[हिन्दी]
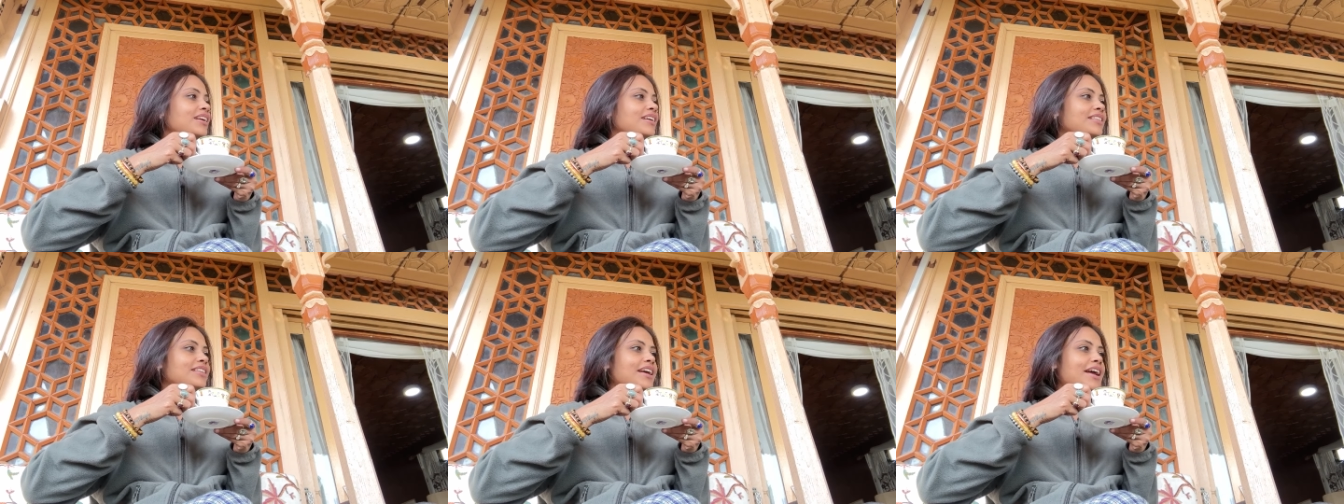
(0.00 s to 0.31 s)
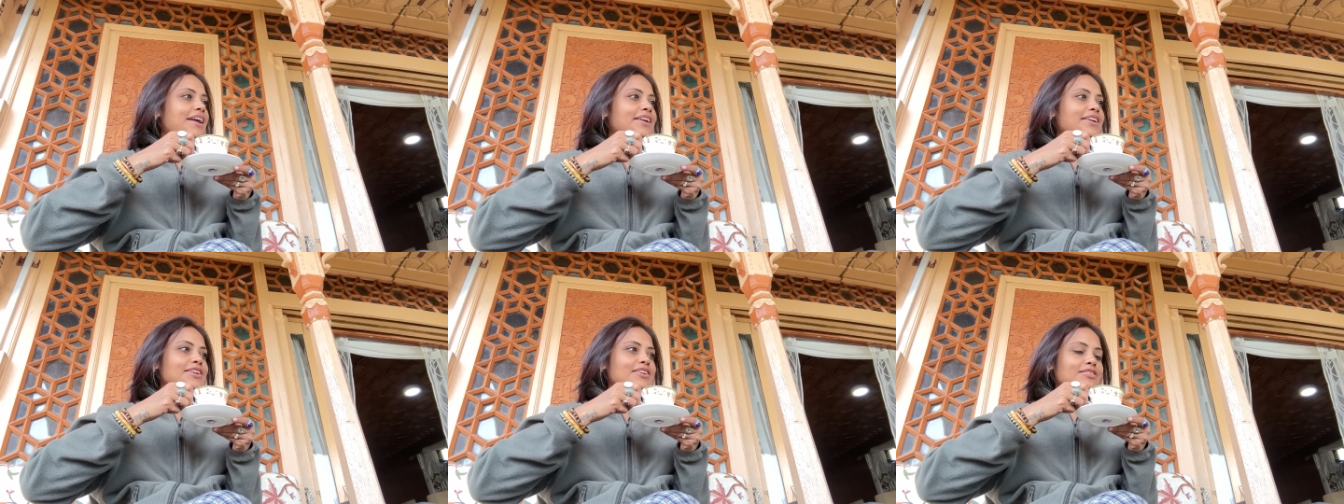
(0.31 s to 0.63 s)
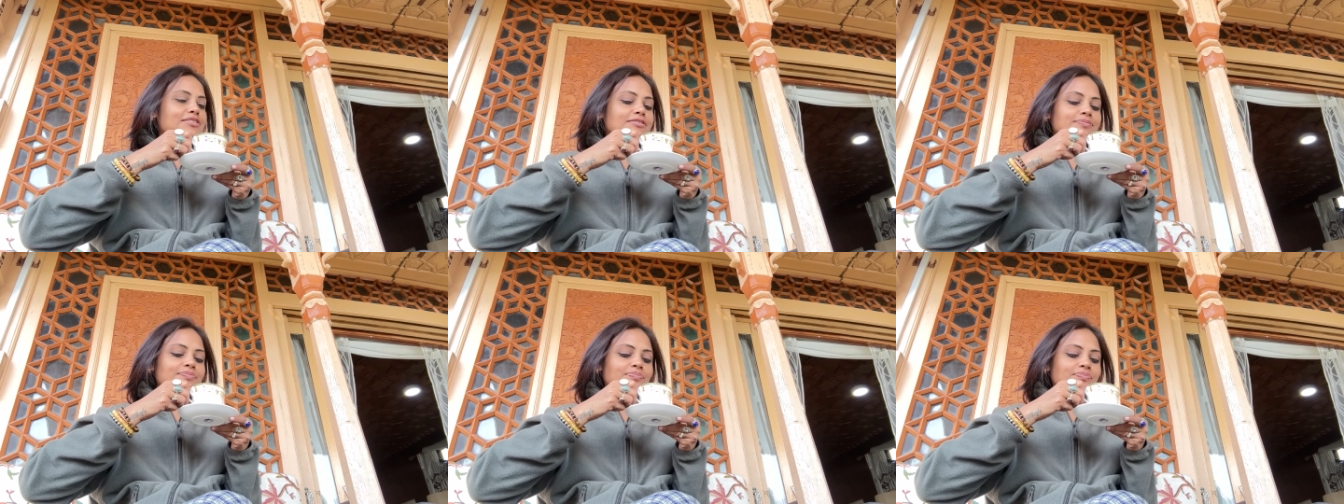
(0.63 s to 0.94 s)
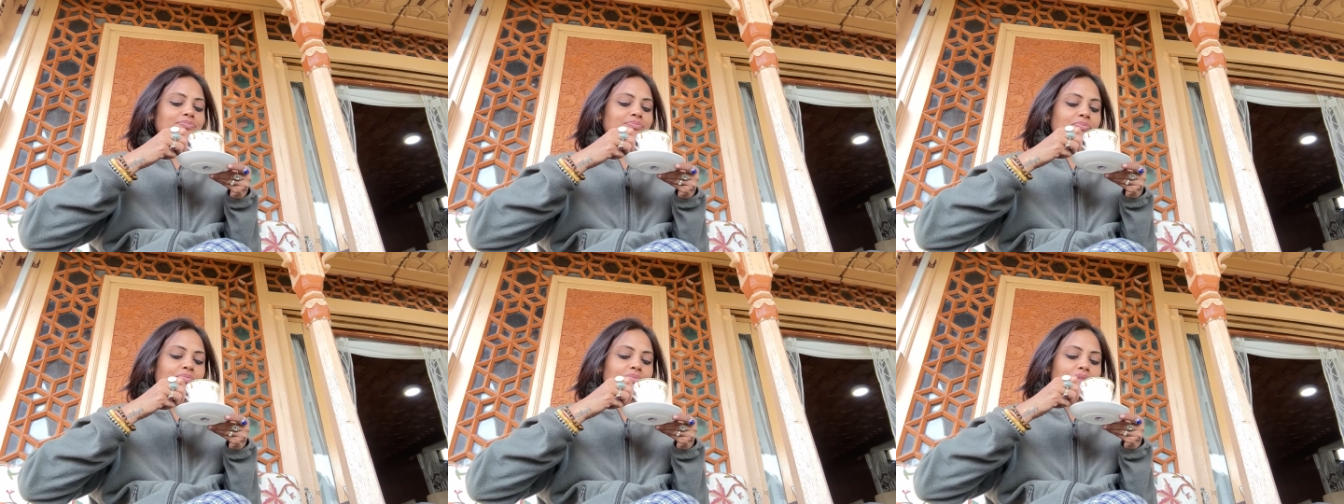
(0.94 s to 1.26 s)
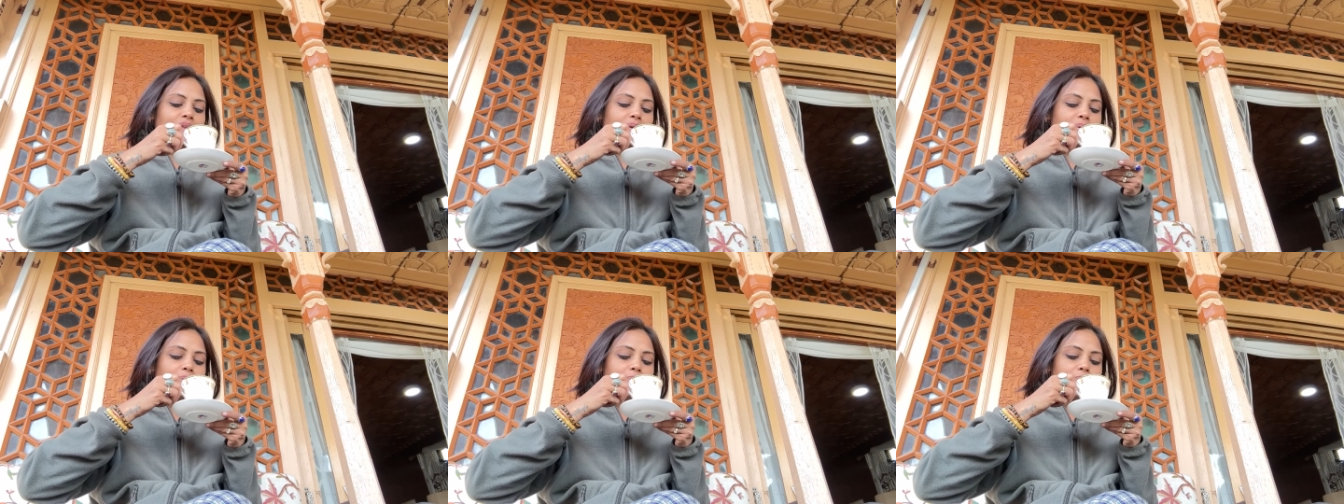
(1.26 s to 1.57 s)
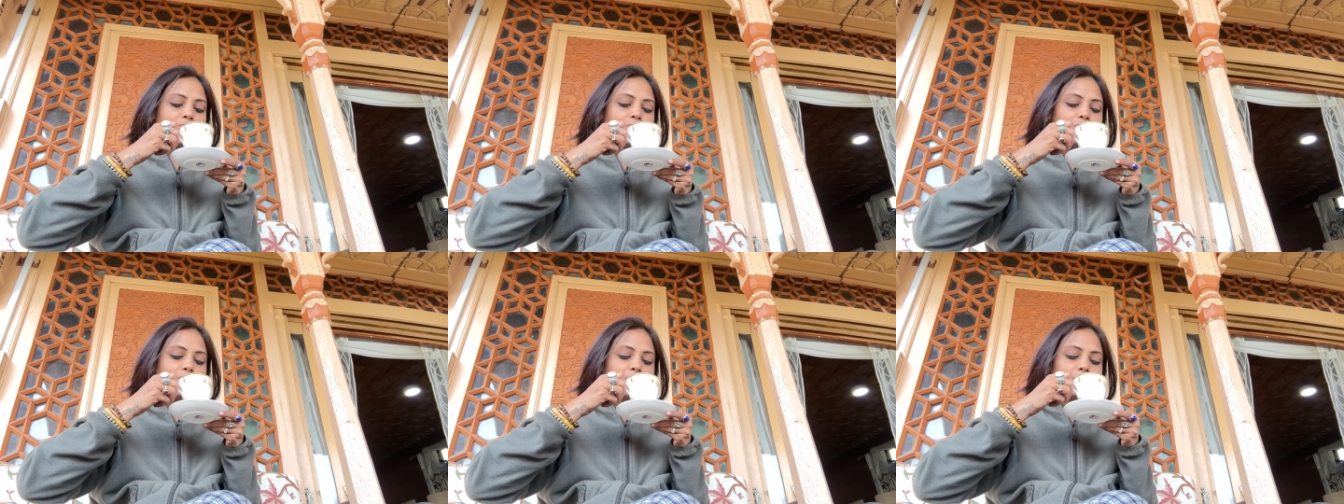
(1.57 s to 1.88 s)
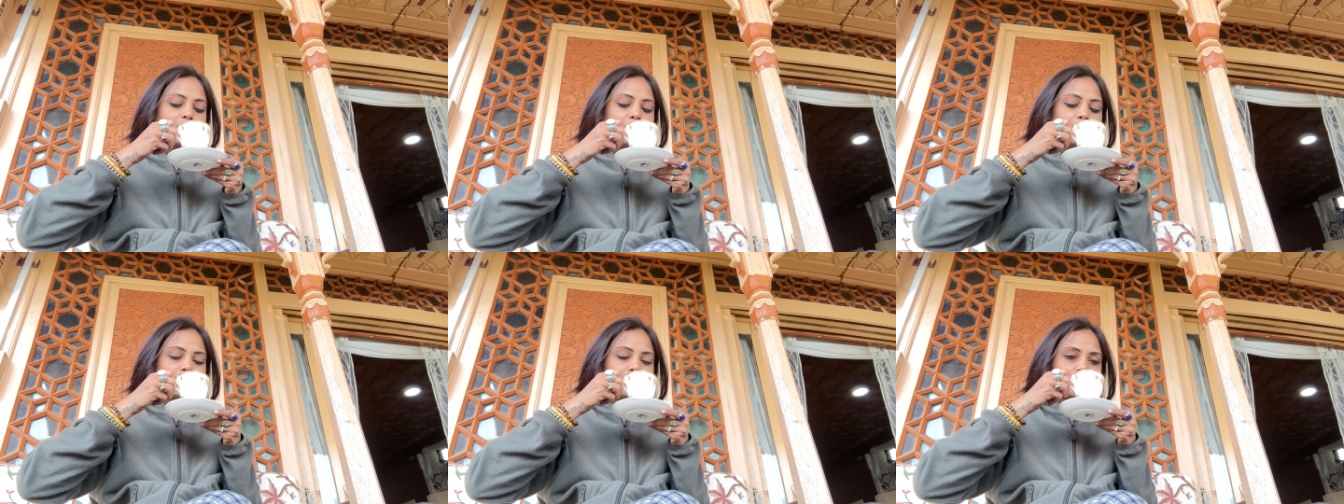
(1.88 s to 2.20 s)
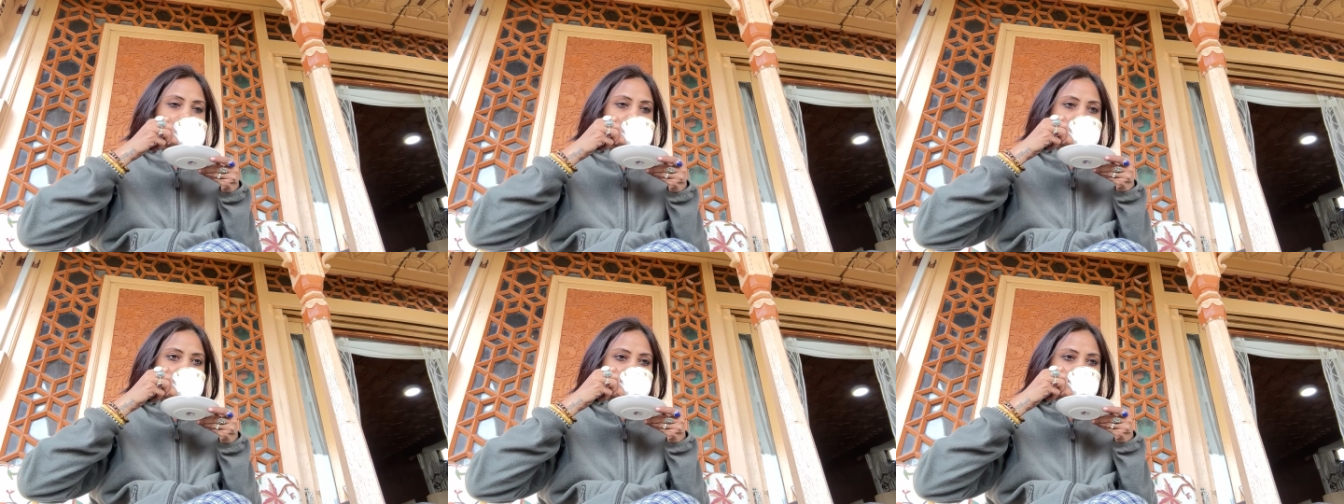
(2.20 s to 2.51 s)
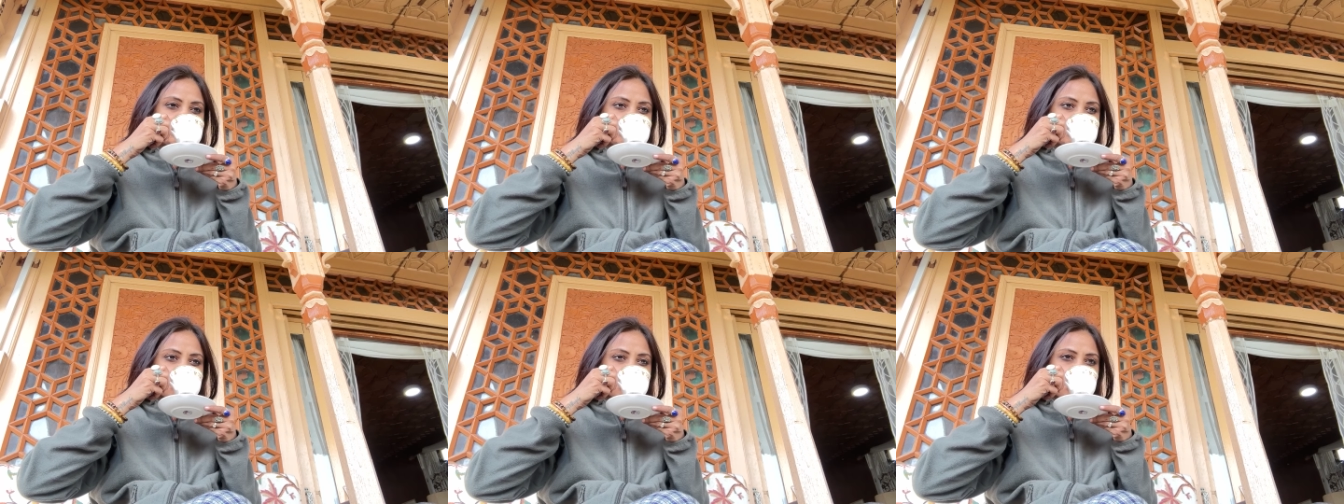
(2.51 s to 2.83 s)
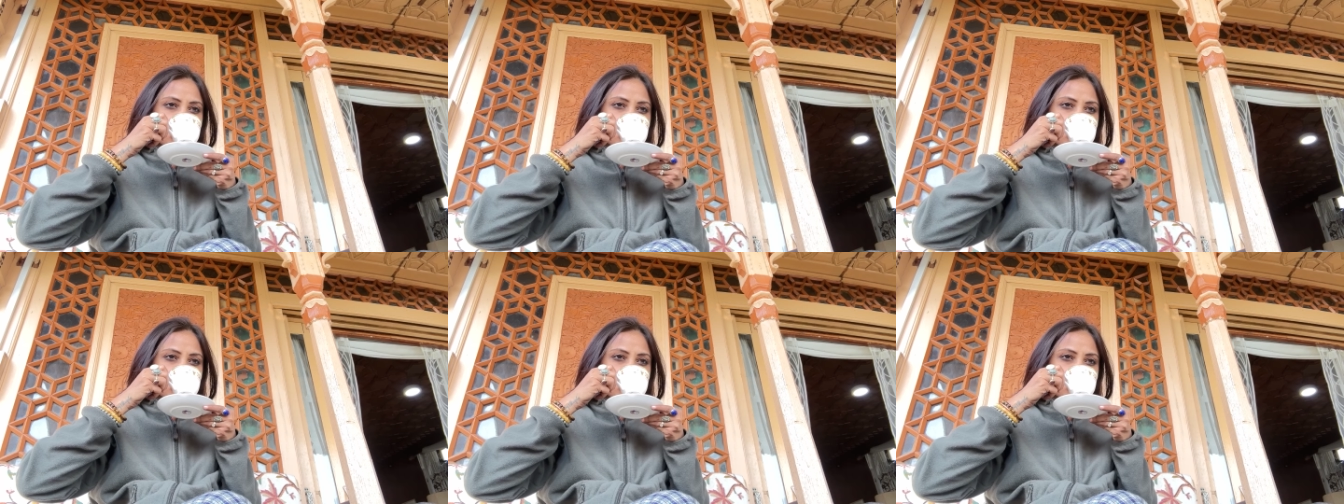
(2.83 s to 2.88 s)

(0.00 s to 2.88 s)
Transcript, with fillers: थैंक यू थैंक यू बहुत बहुत शुक्रिया